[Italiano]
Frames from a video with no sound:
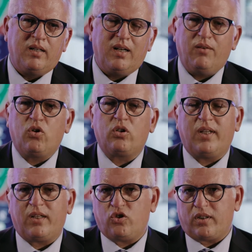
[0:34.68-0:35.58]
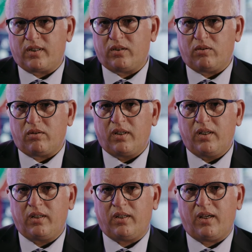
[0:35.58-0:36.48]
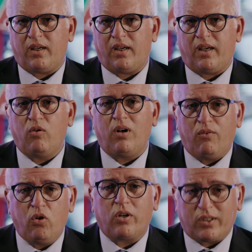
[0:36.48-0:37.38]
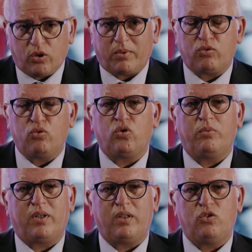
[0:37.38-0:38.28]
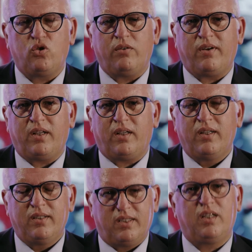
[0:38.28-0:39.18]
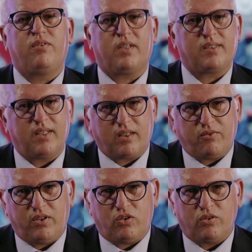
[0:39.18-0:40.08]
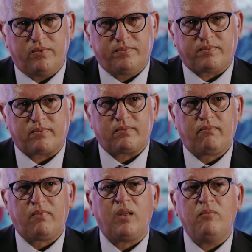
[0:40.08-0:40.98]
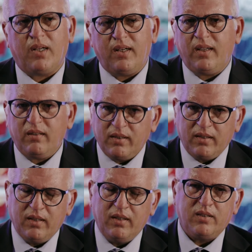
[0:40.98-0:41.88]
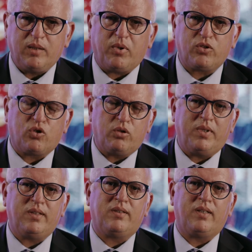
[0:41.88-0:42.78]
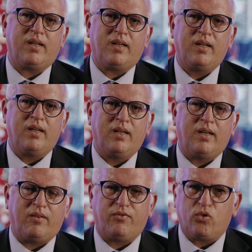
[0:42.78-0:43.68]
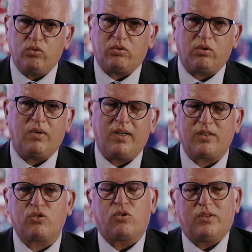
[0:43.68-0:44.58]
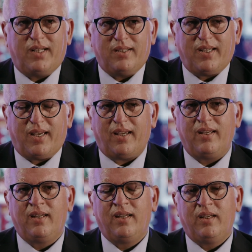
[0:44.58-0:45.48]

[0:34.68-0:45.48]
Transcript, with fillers: il lavoro del ricercatore, che è un lavoro che soprattutto per i giovani significa sacrificio, ma lì si possono mettere a frutto quelle che sono delle idee,